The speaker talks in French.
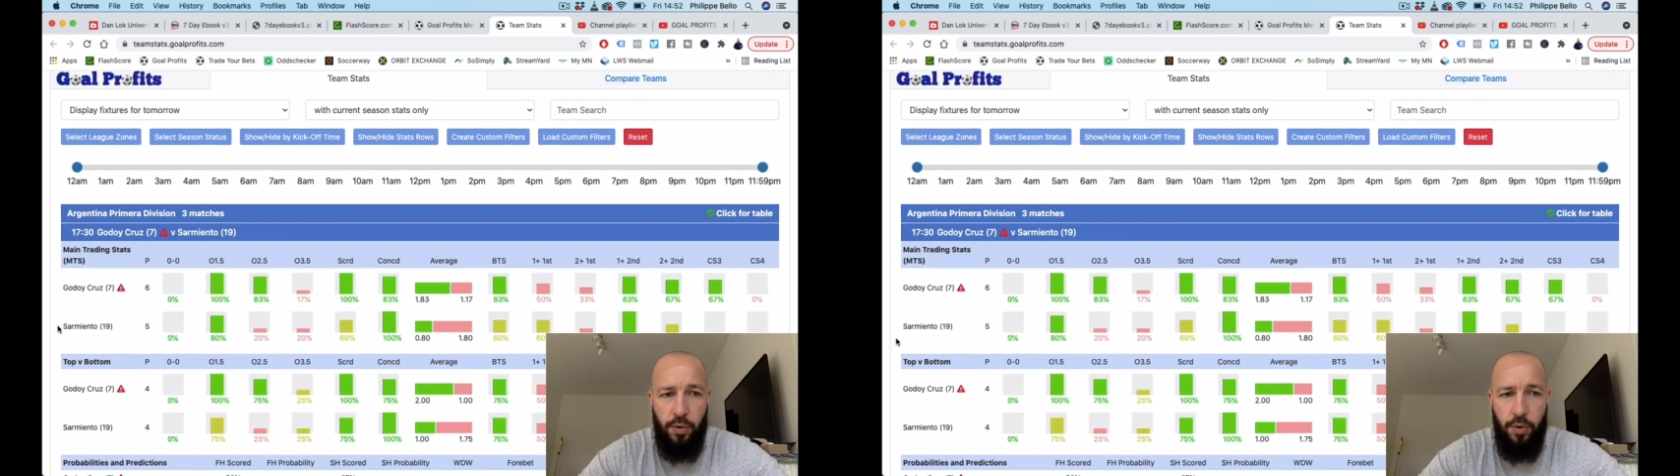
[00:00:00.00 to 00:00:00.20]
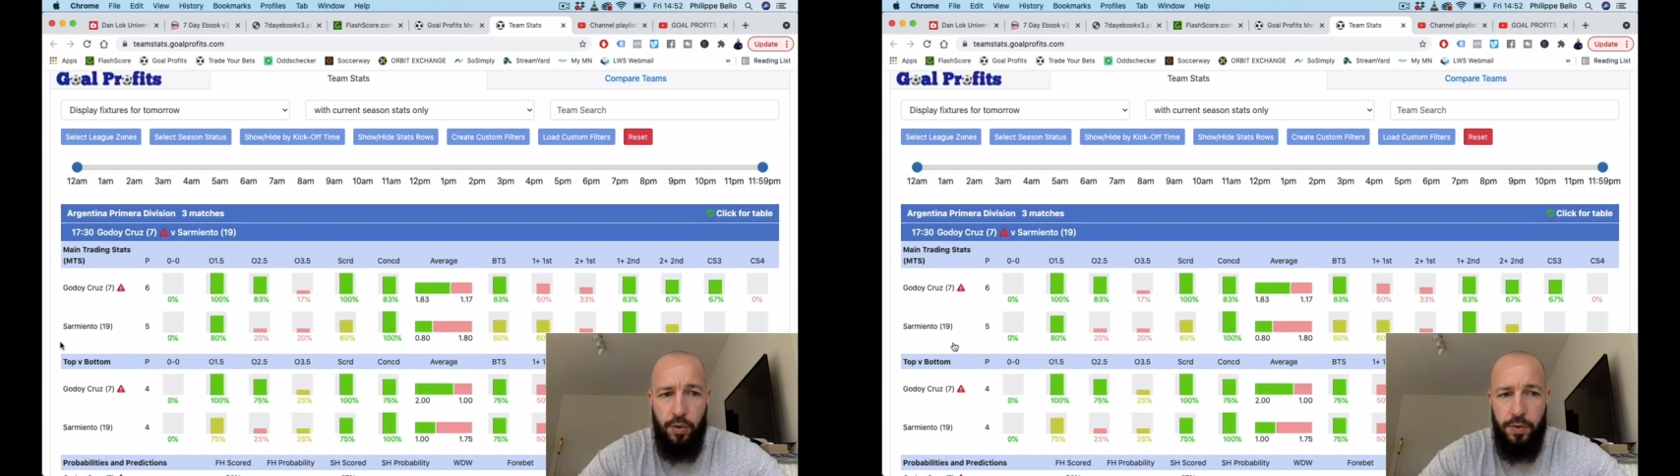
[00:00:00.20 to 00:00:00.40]

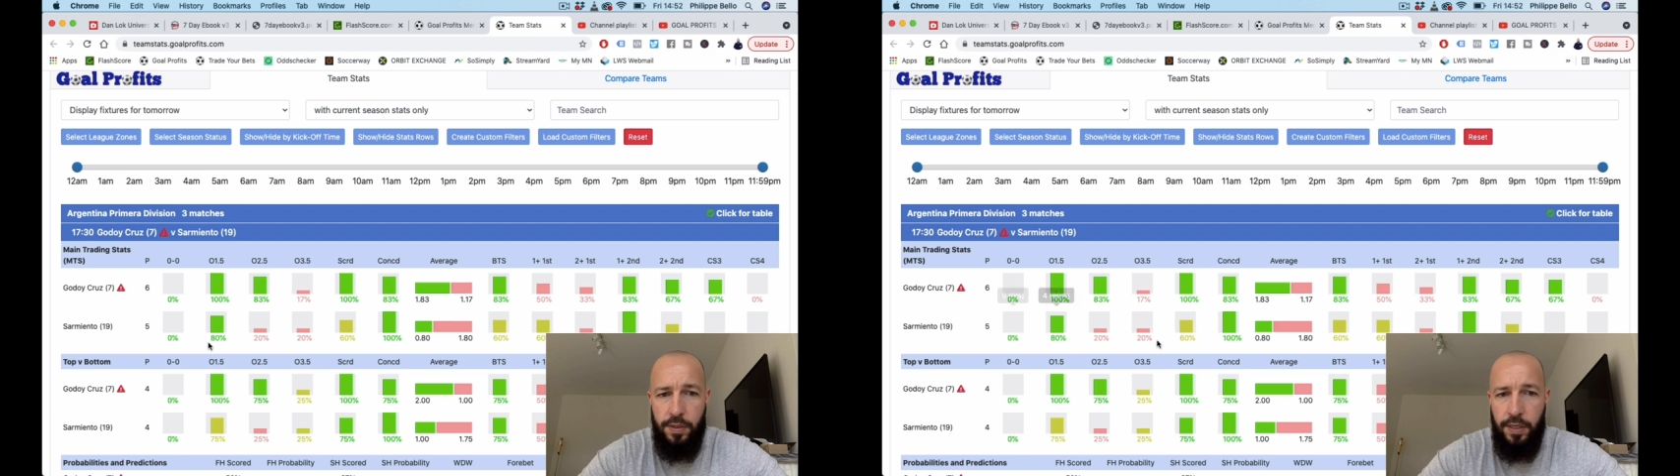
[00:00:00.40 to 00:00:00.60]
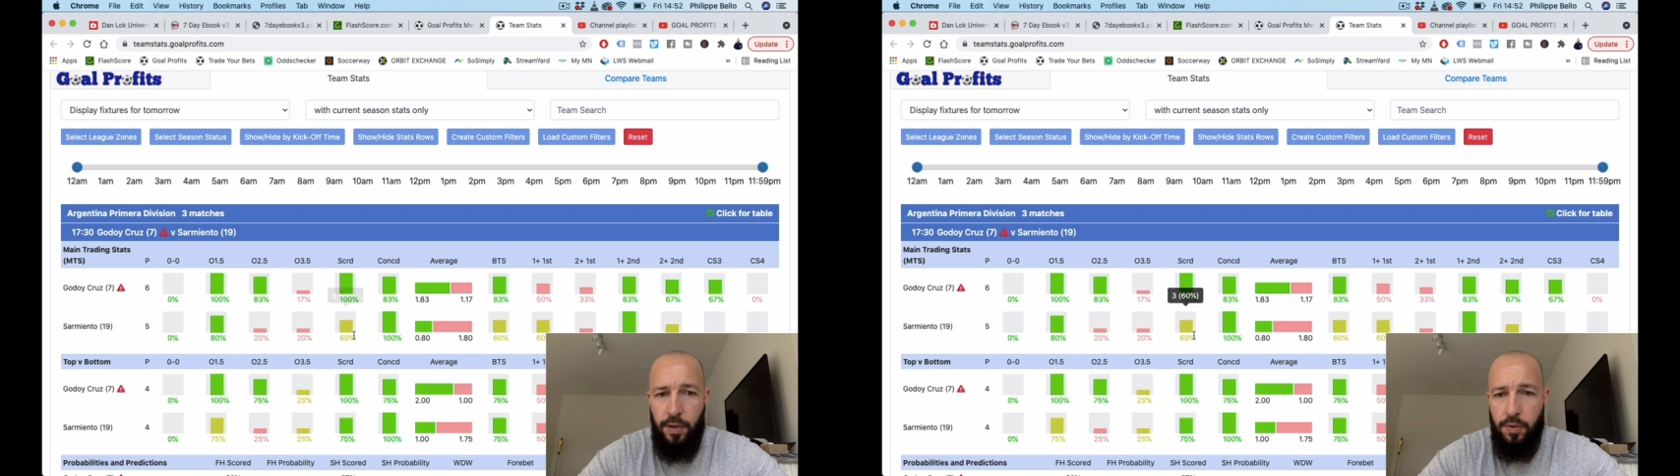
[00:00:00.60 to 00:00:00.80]
que
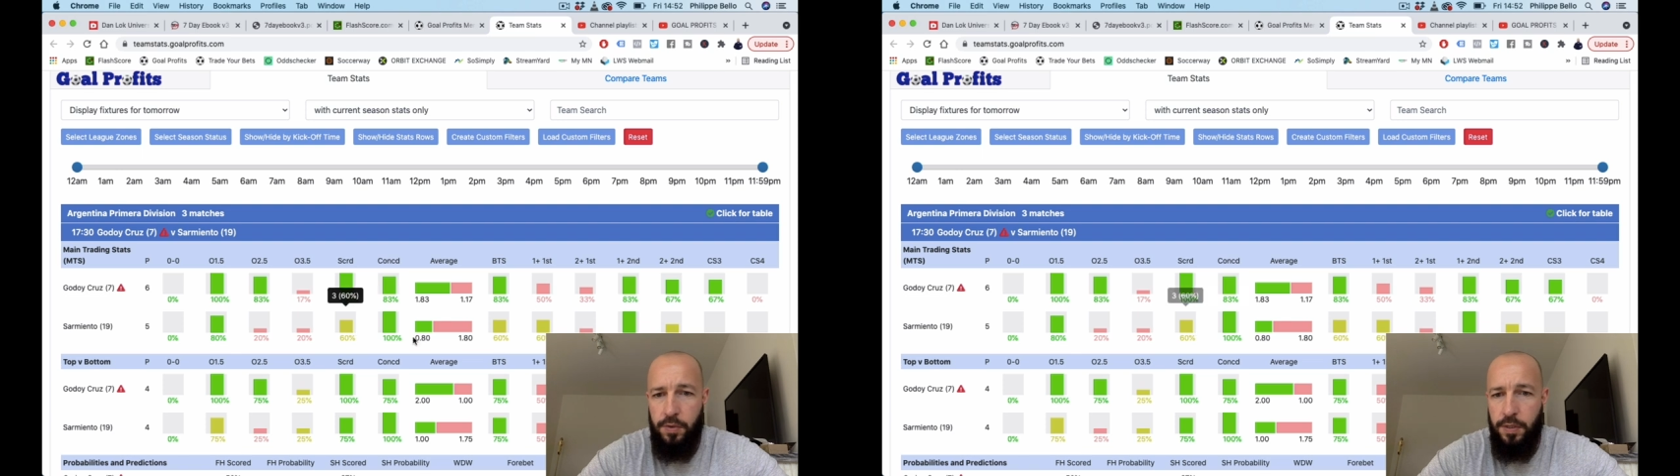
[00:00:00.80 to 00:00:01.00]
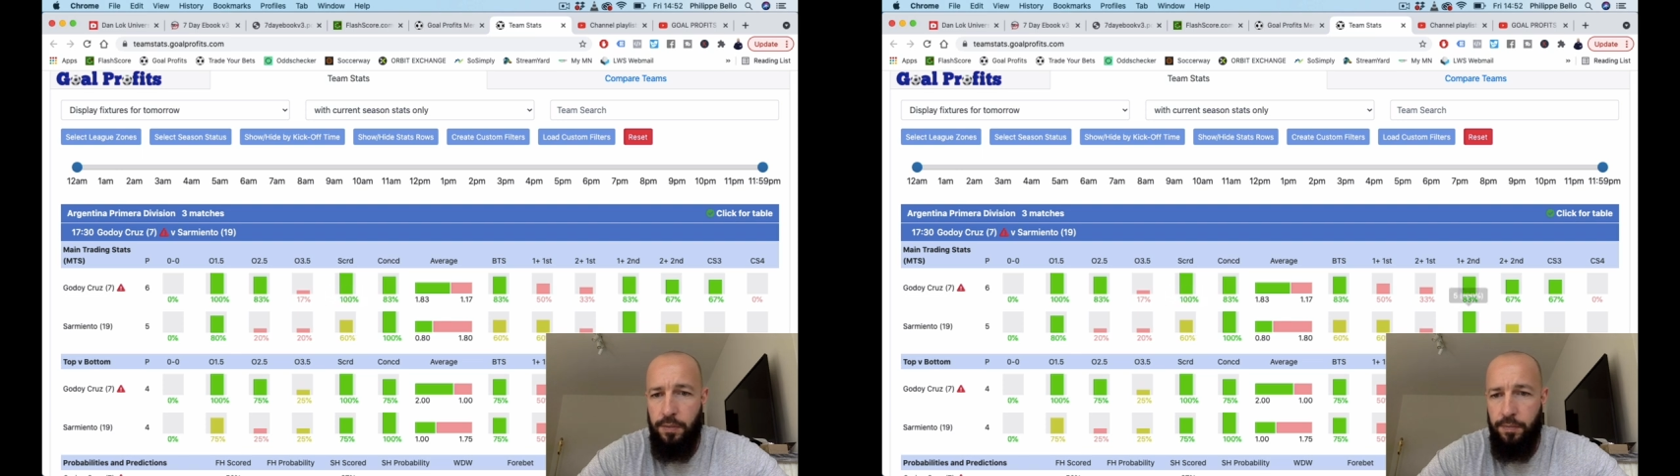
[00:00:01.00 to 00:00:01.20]
cet
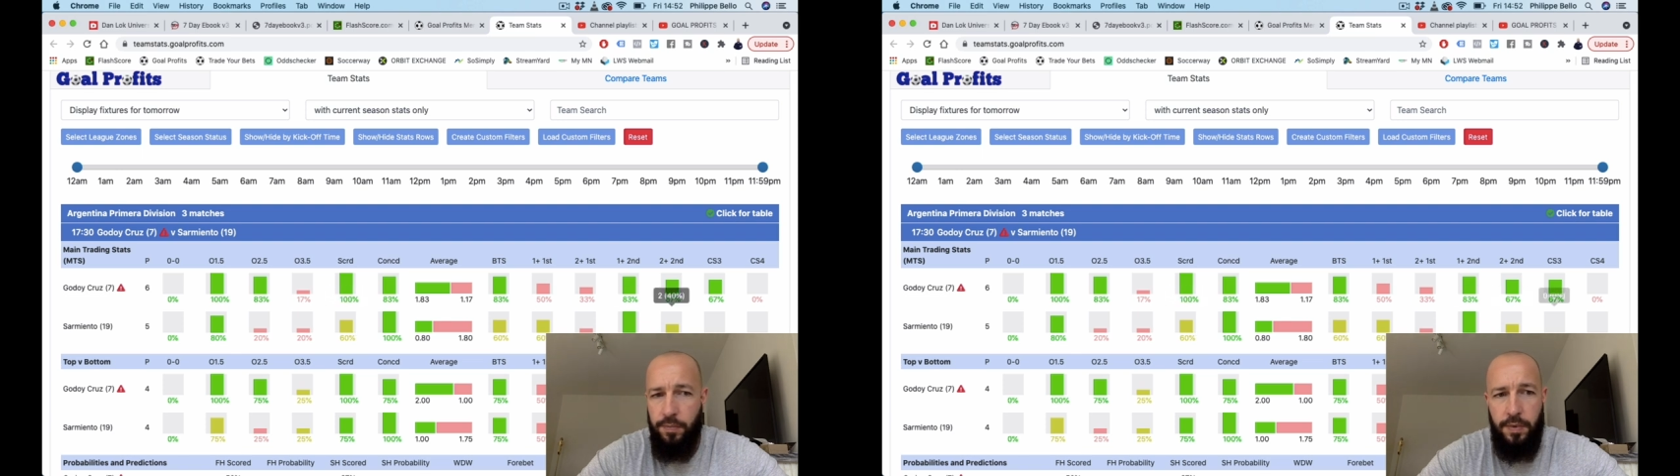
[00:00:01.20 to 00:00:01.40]
écran-ci,